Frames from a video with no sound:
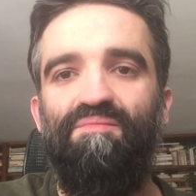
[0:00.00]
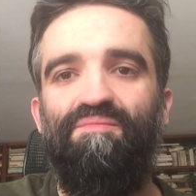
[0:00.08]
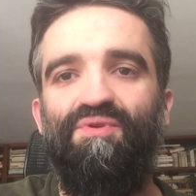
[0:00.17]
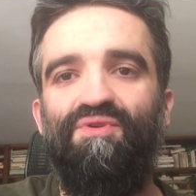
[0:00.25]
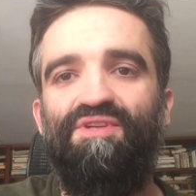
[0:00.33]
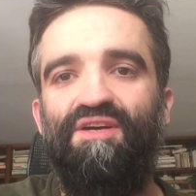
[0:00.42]

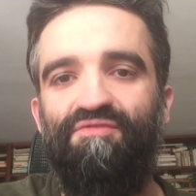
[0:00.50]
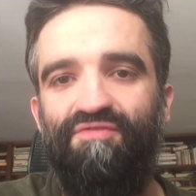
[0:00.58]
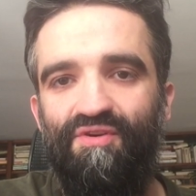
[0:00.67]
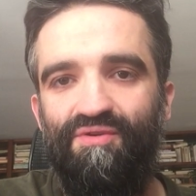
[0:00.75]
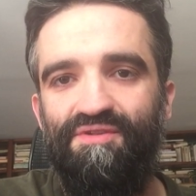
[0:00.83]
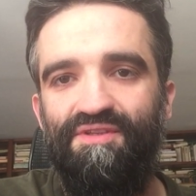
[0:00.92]
Pogoda
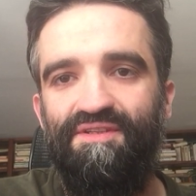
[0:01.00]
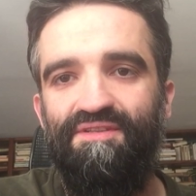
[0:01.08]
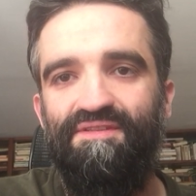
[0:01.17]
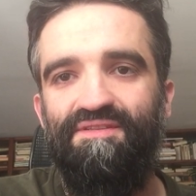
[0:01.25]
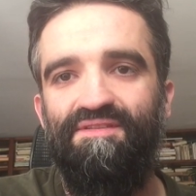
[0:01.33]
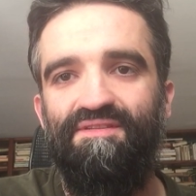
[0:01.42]

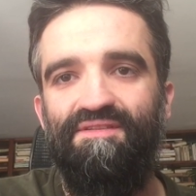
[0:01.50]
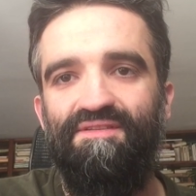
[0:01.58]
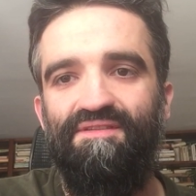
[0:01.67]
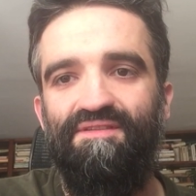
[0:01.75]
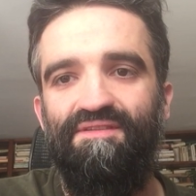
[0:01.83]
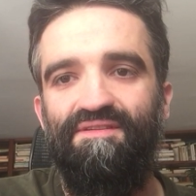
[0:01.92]
wody,
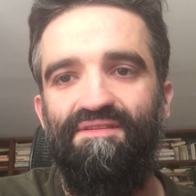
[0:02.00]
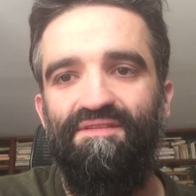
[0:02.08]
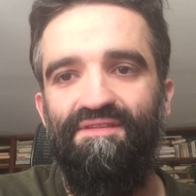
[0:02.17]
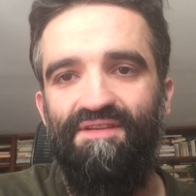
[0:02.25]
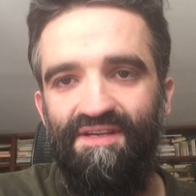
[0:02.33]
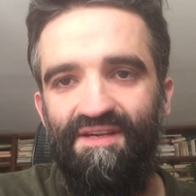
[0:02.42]

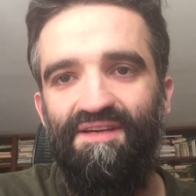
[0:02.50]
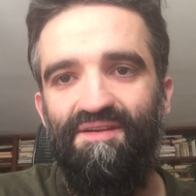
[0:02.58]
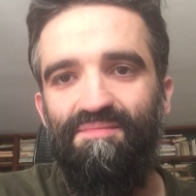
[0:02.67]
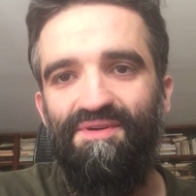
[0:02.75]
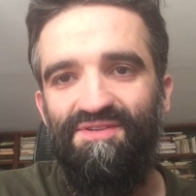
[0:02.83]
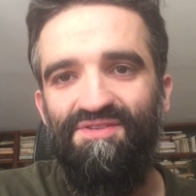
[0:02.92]

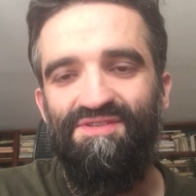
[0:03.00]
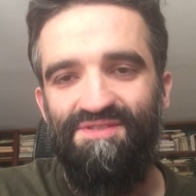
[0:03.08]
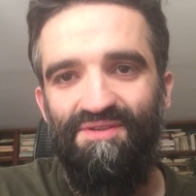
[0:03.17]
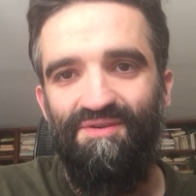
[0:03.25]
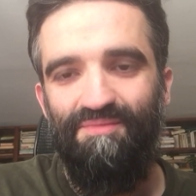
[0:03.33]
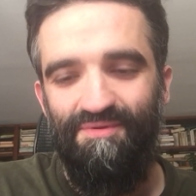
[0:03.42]
niechaj będzie
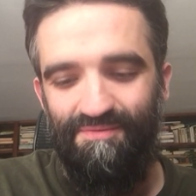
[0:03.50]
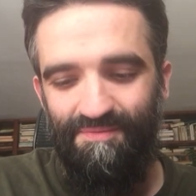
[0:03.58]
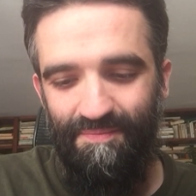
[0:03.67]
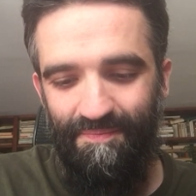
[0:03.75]
z tobą